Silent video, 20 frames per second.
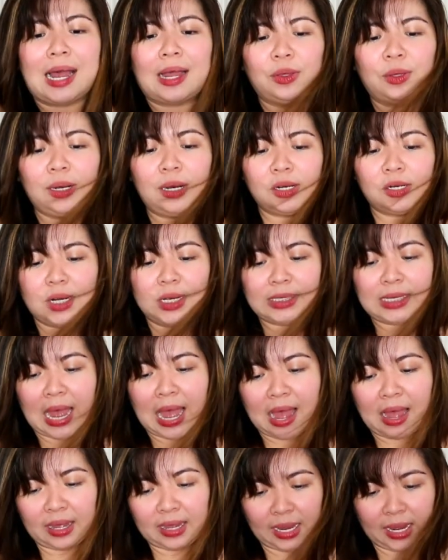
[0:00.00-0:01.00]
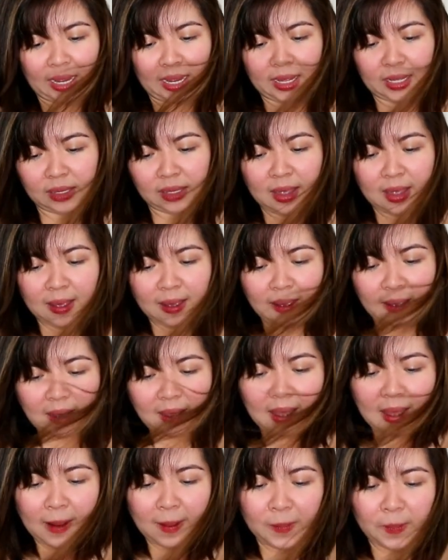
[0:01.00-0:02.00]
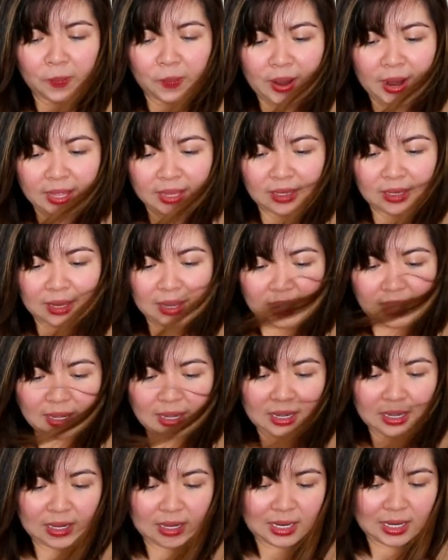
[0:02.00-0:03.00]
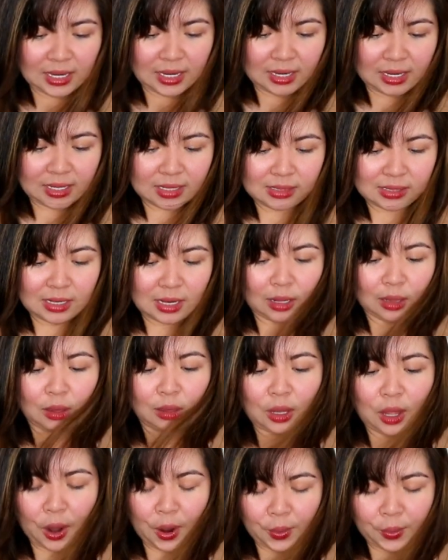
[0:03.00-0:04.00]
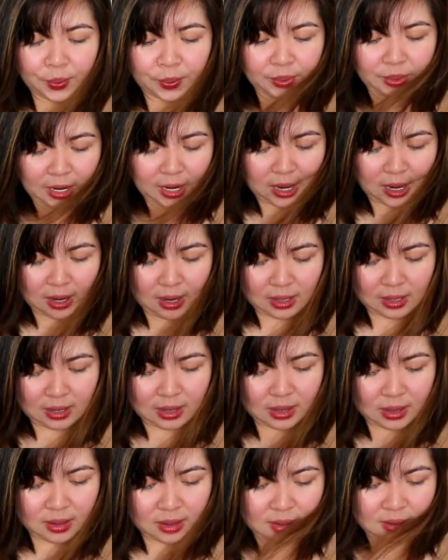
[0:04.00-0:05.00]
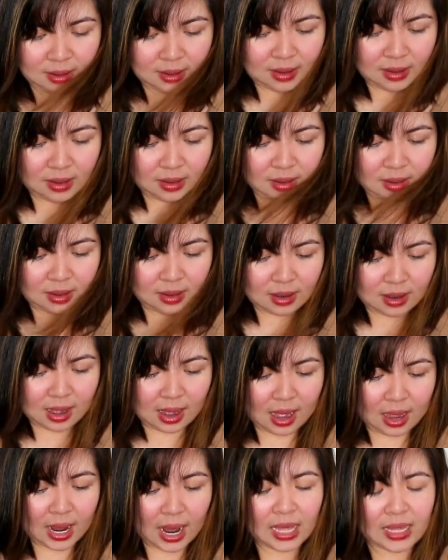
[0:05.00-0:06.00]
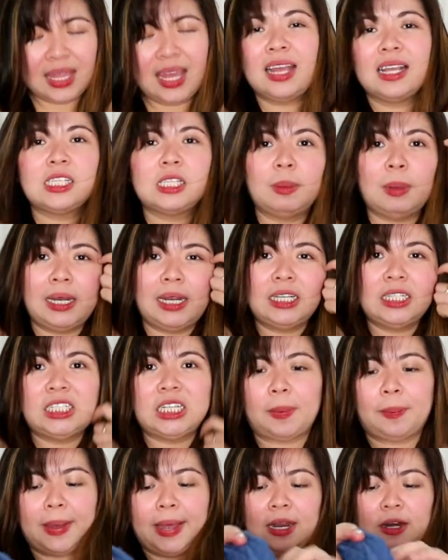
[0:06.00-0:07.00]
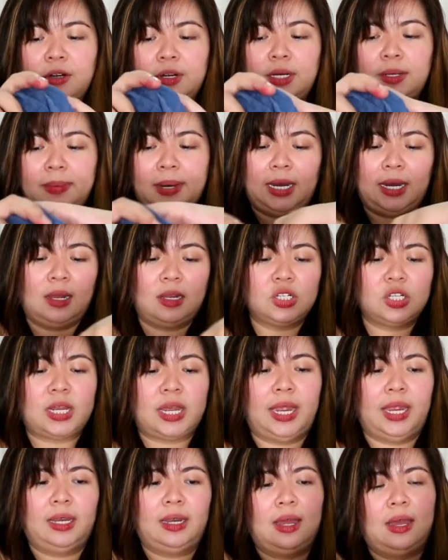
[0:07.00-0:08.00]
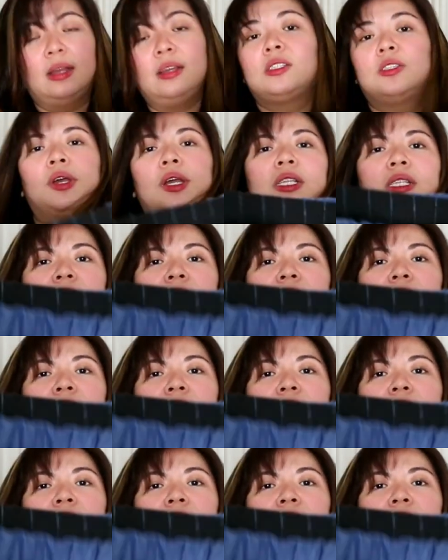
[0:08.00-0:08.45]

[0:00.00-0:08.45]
sakto lang siya sa akin. Ang brand niya is Lowry. I think it's made in Japan or made in China. So,